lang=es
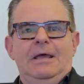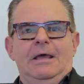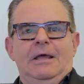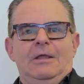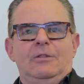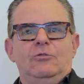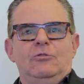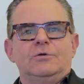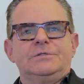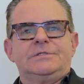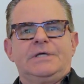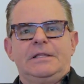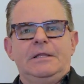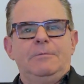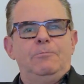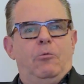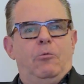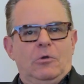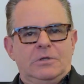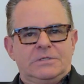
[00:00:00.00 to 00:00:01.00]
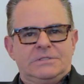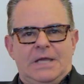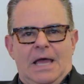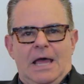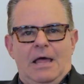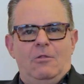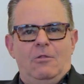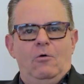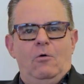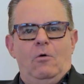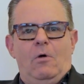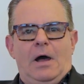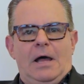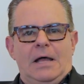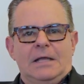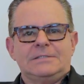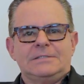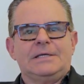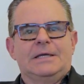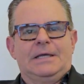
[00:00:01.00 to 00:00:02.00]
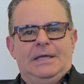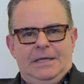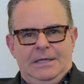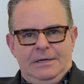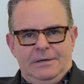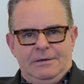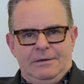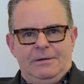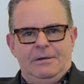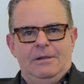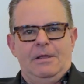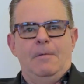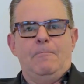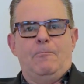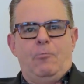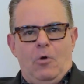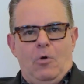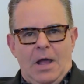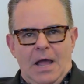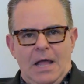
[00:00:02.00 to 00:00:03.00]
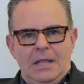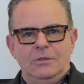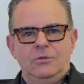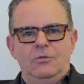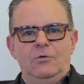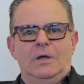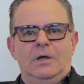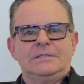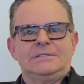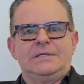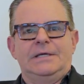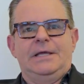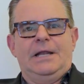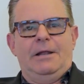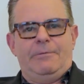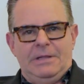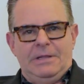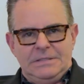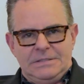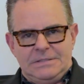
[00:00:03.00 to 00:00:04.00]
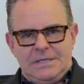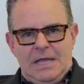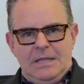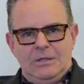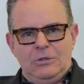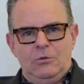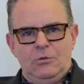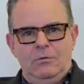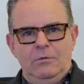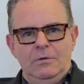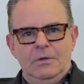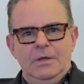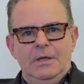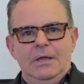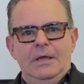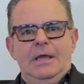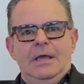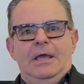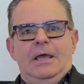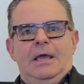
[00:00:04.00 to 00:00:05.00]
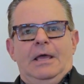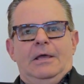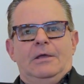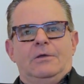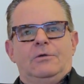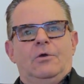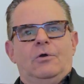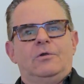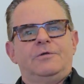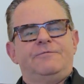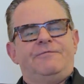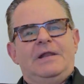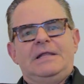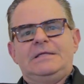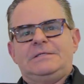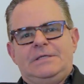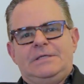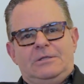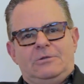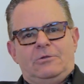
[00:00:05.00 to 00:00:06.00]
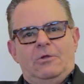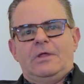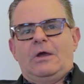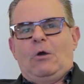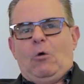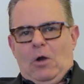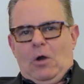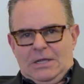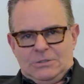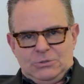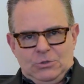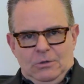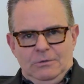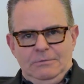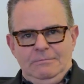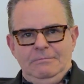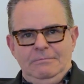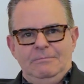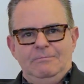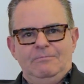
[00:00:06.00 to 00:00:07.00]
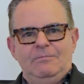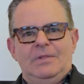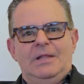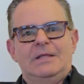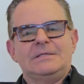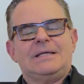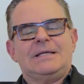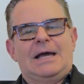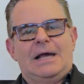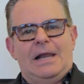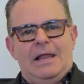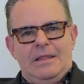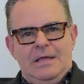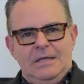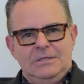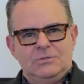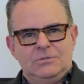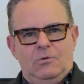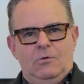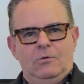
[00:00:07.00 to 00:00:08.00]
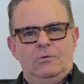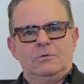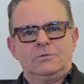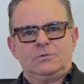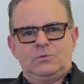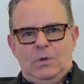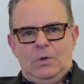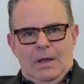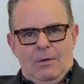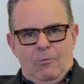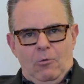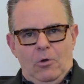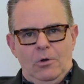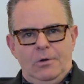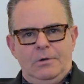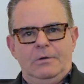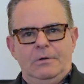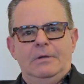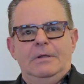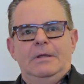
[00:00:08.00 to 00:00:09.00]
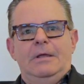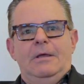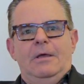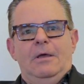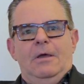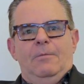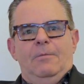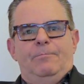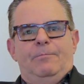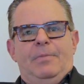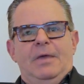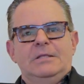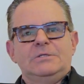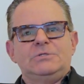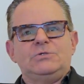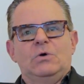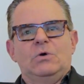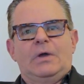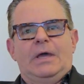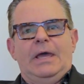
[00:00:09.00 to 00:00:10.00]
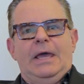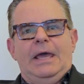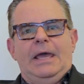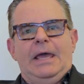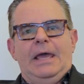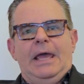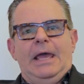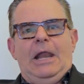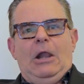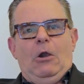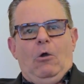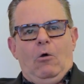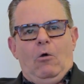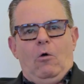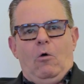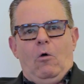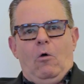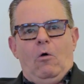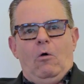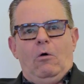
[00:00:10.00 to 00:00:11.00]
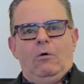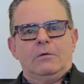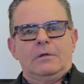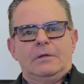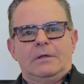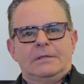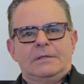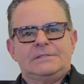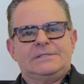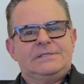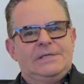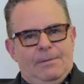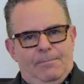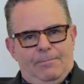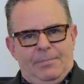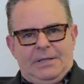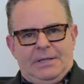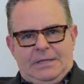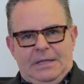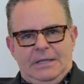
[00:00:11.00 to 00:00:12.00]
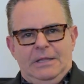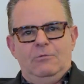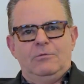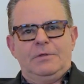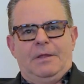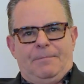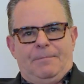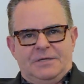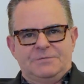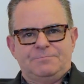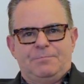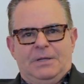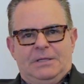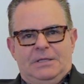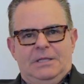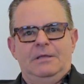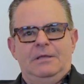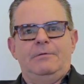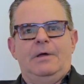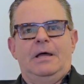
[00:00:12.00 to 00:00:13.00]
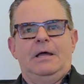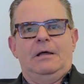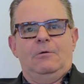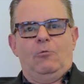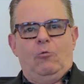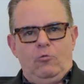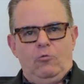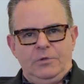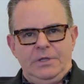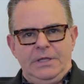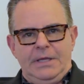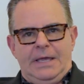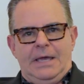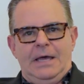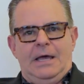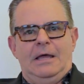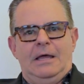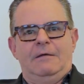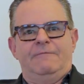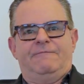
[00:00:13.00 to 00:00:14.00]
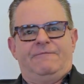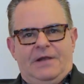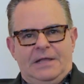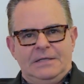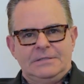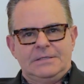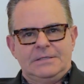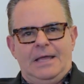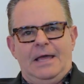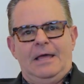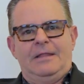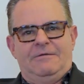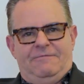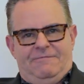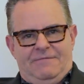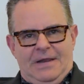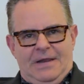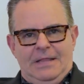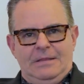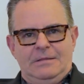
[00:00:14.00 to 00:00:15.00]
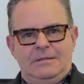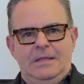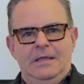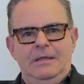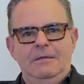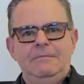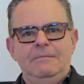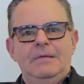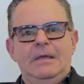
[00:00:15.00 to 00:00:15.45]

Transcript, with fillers: nos han impulsado a seguir empujando, a seguir avanzando. Yo los felicito de corazón, les agradezco su labor. Pienso que el ojo siempre ha tenido una perspectiva única, fresca, diferente